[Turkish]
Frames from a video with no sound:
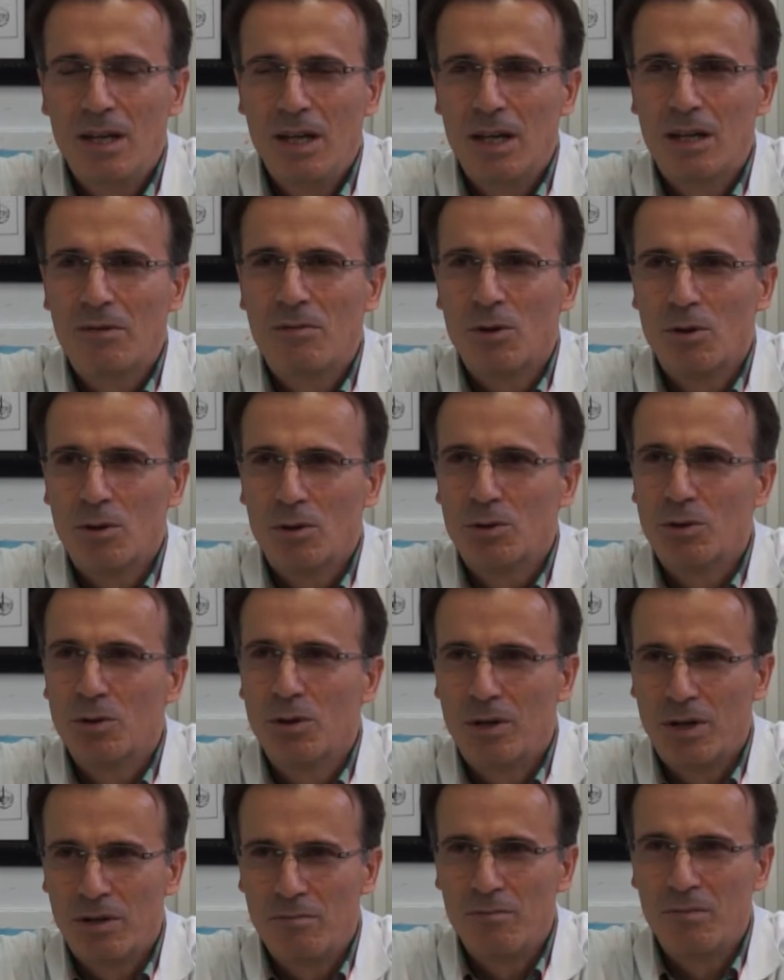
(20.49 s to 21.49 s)
İlk ve orta
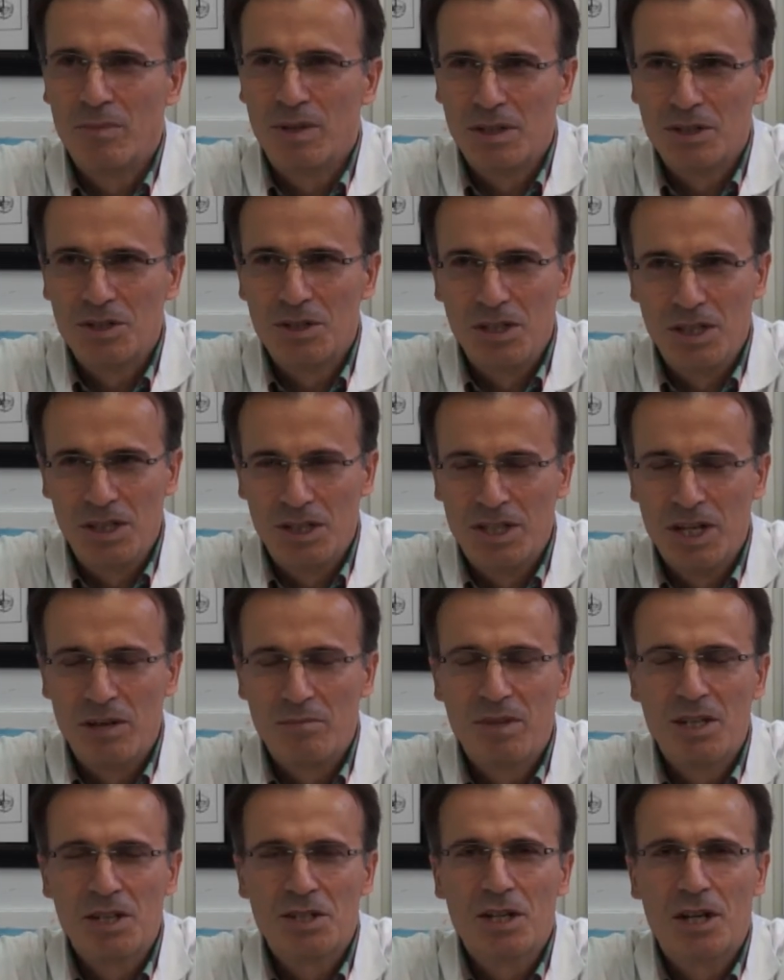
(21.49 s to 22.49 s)
öğrenimi
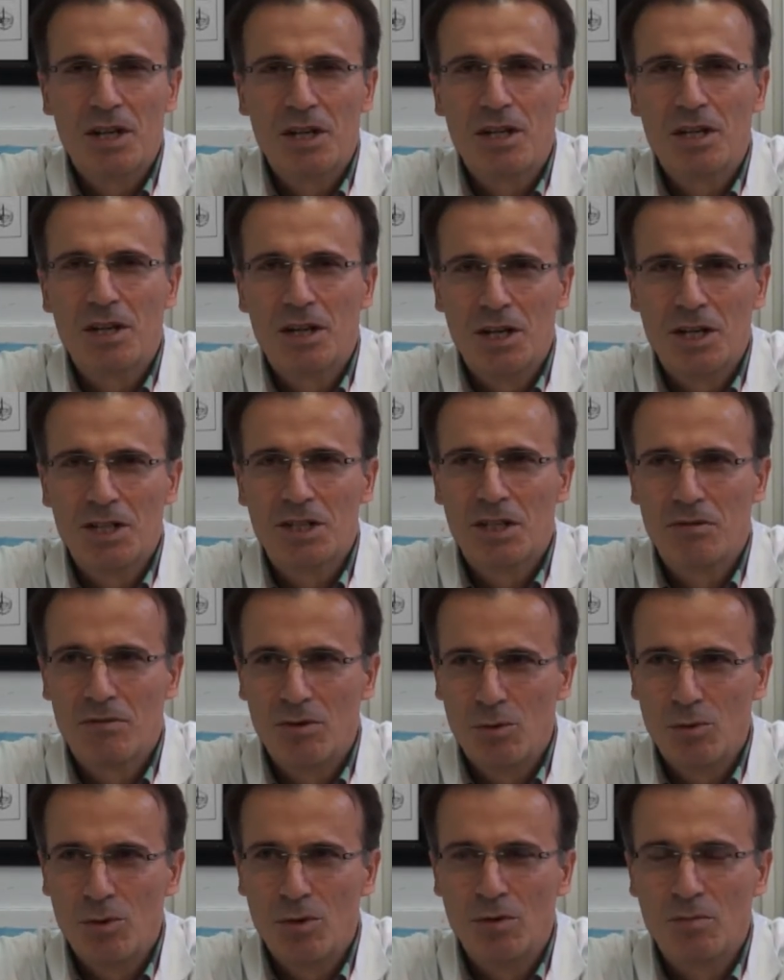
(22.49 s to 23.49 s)
ilçemde Şarkı Kıraç'ta
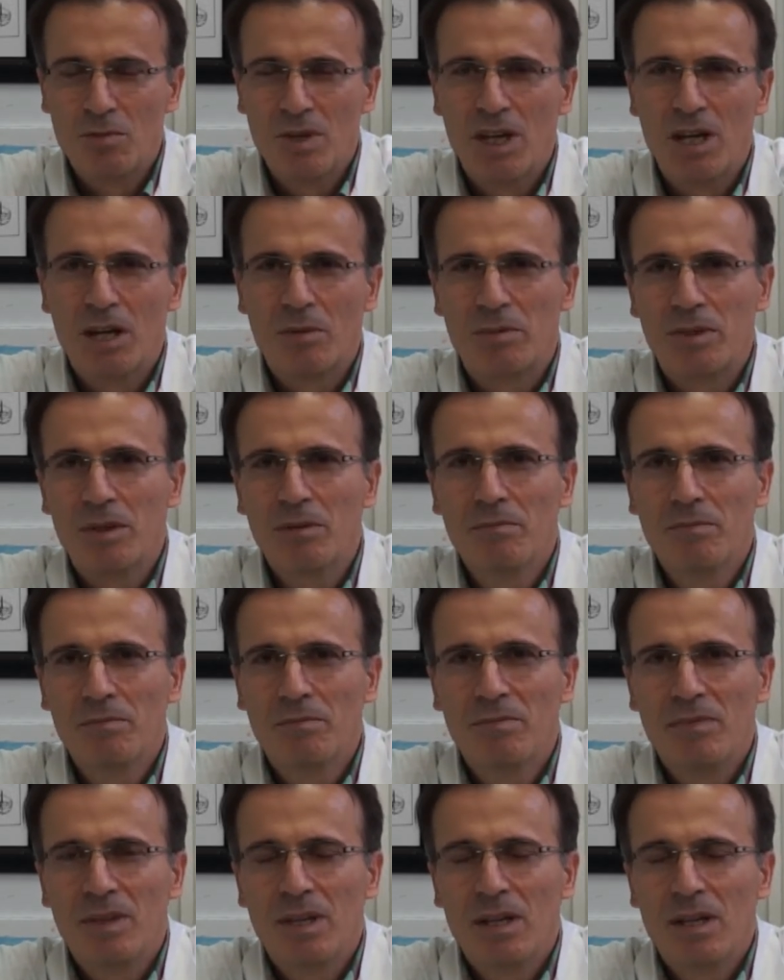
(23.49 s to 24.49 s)
ve köyümde yaptım.
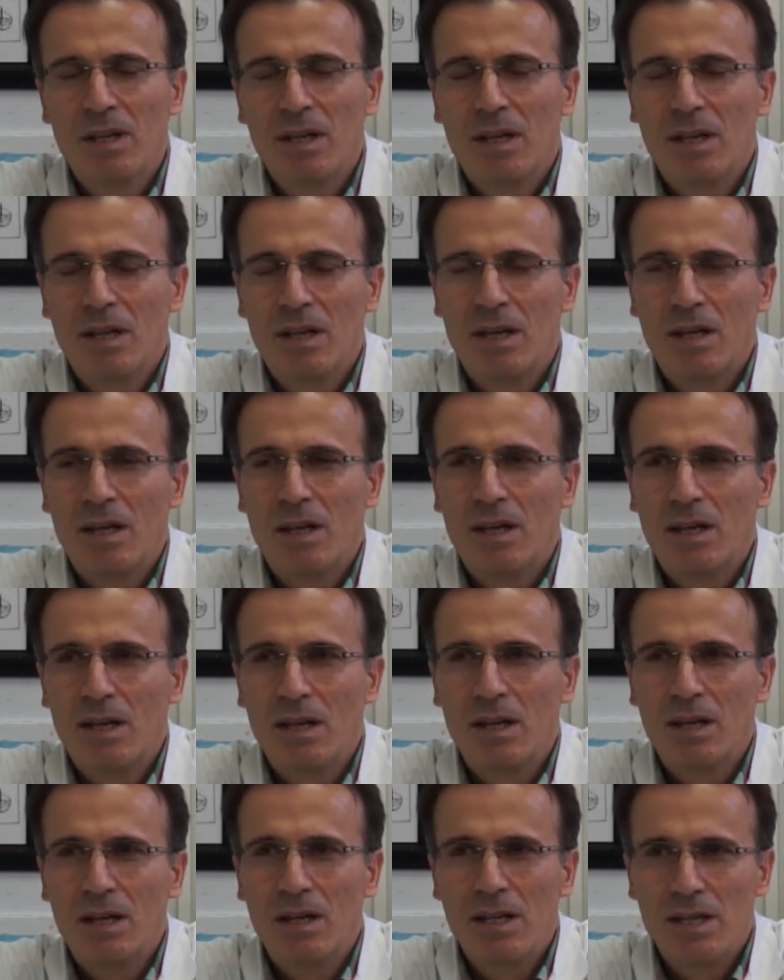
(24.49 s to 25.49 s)
E,
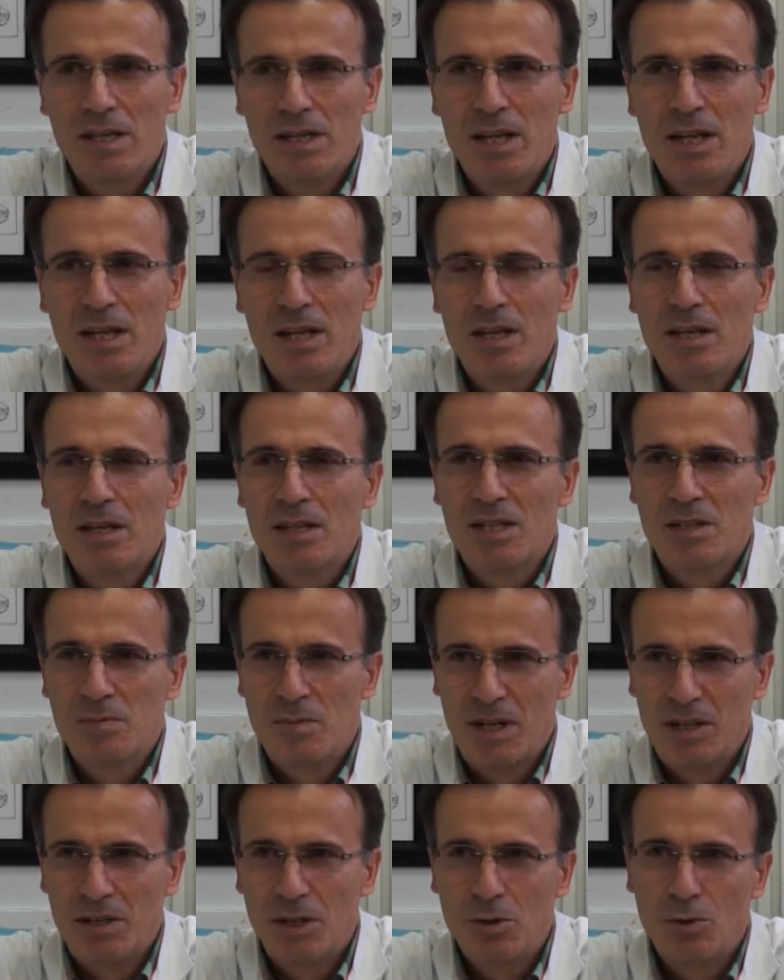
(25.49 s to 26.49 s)
liseyi
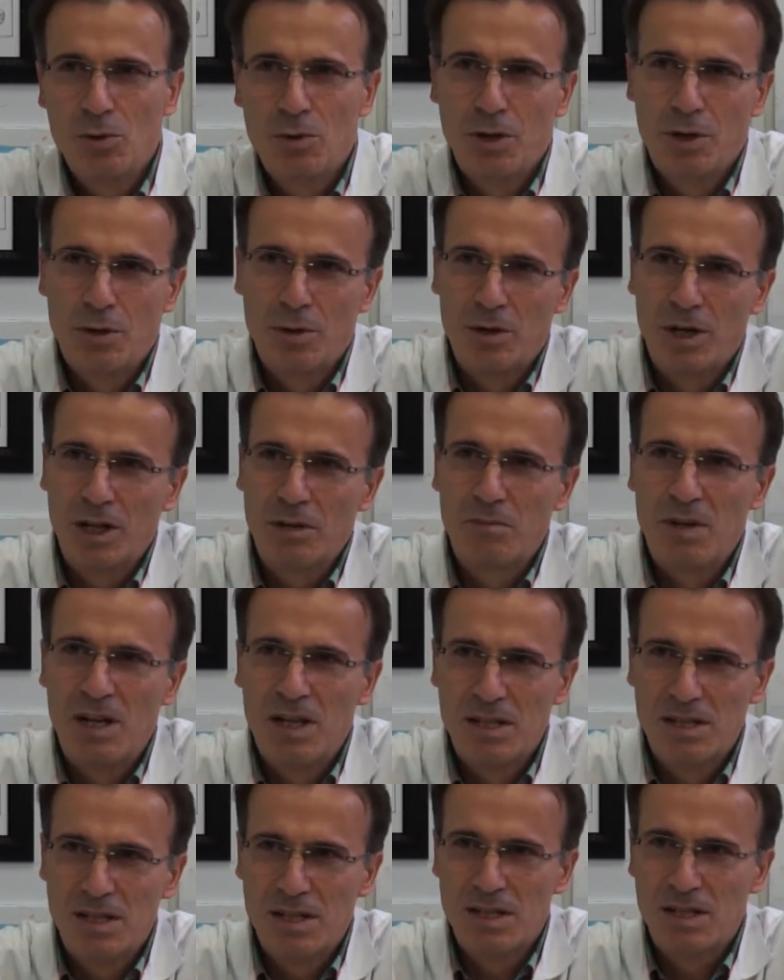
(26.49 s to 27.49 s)
Isparta Günen
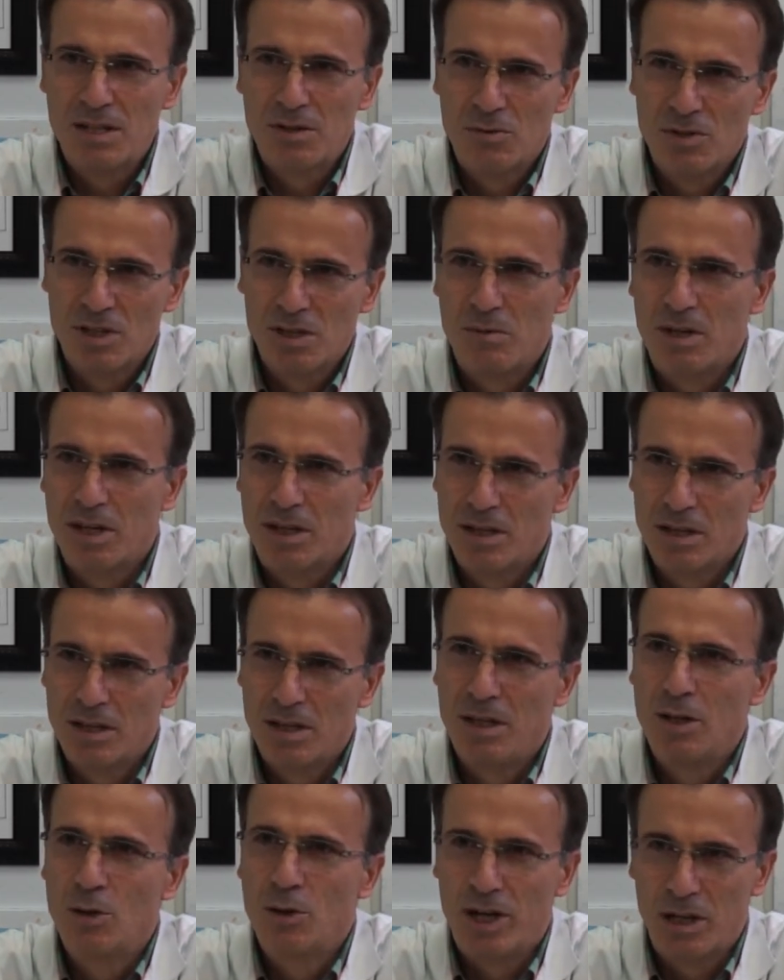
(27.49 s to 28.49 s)
Öğretmen Lisesi, o zamanki
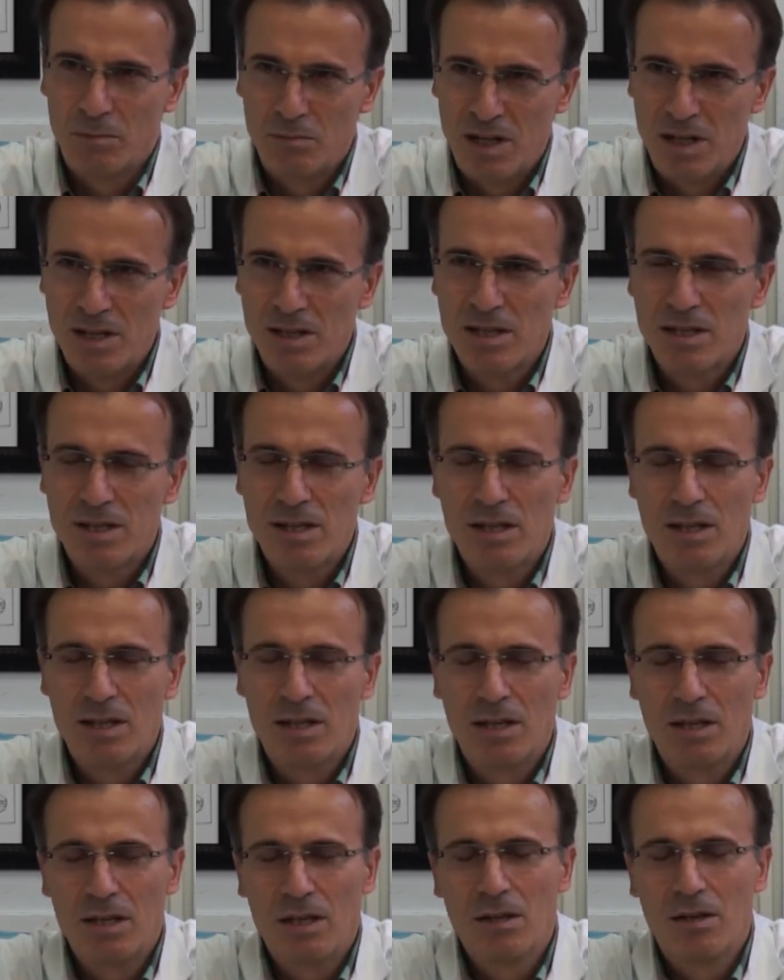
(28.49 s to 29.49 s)
adıyla Öğretmen
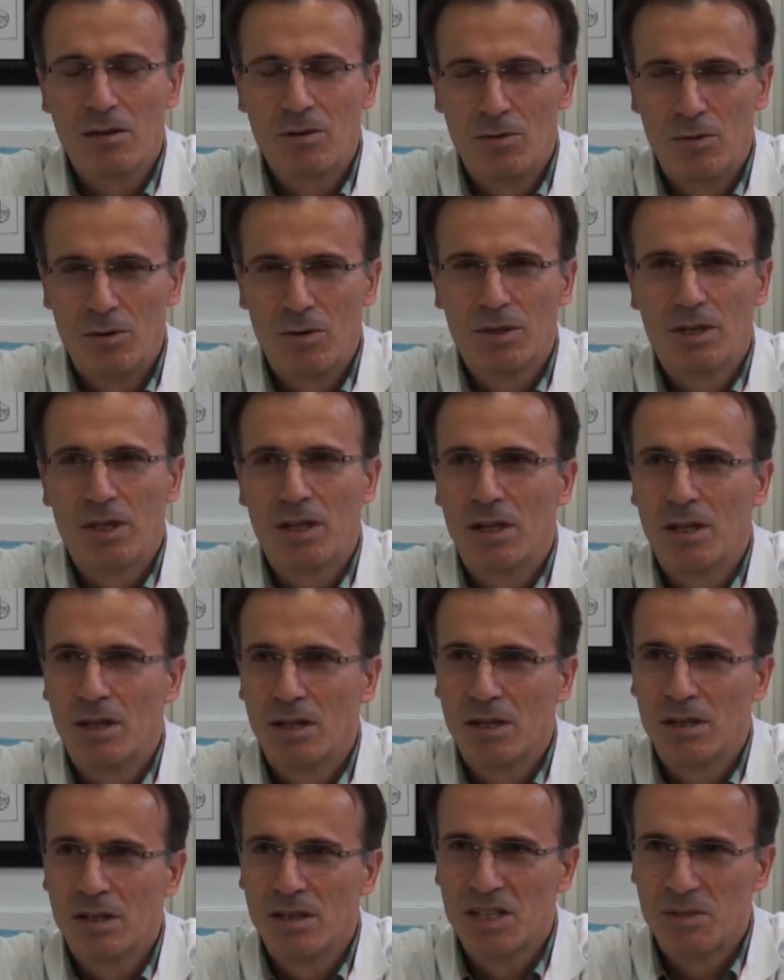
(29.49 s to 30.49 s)
Lisesi'ydi. Orada
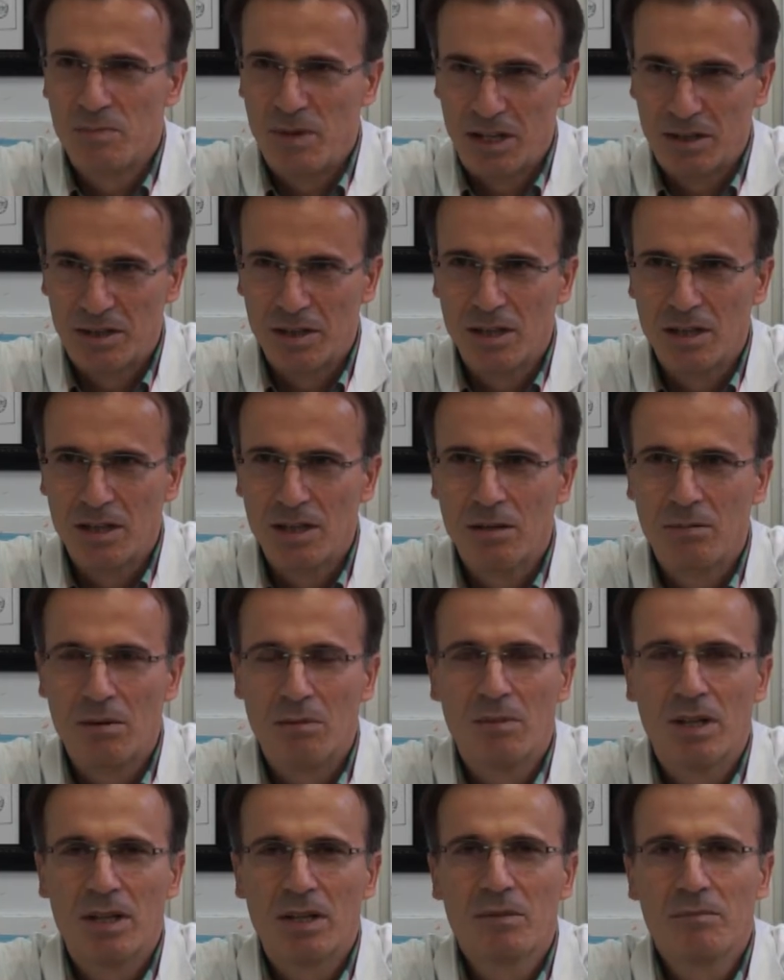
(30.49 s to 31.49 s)
Isparta'da
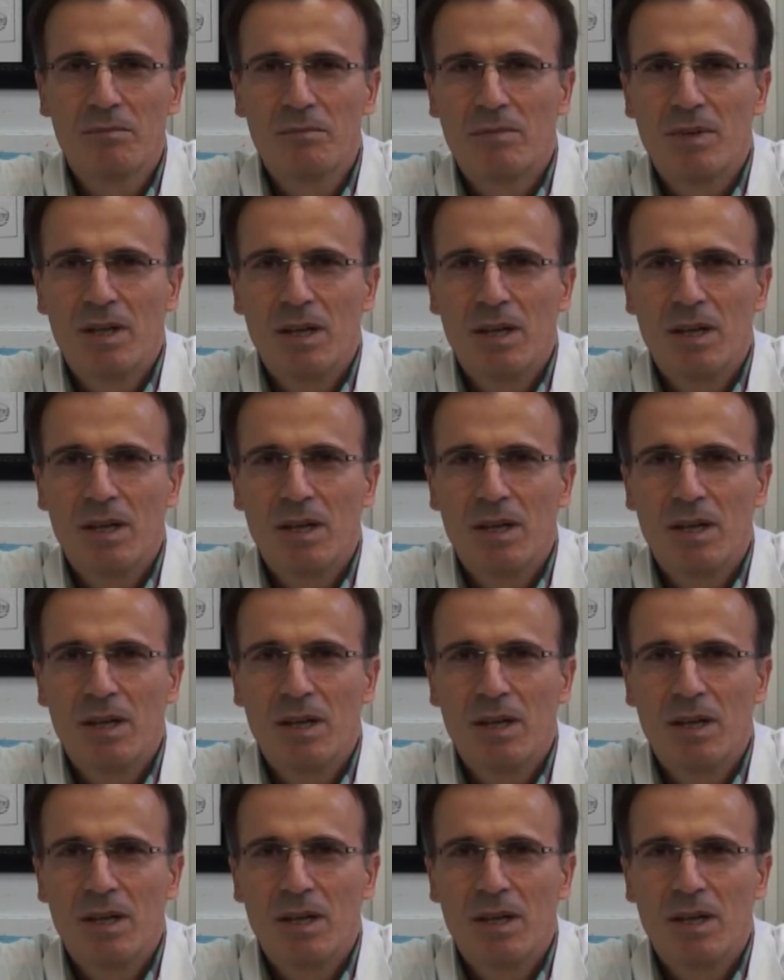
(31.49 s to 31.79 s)
tamamladım.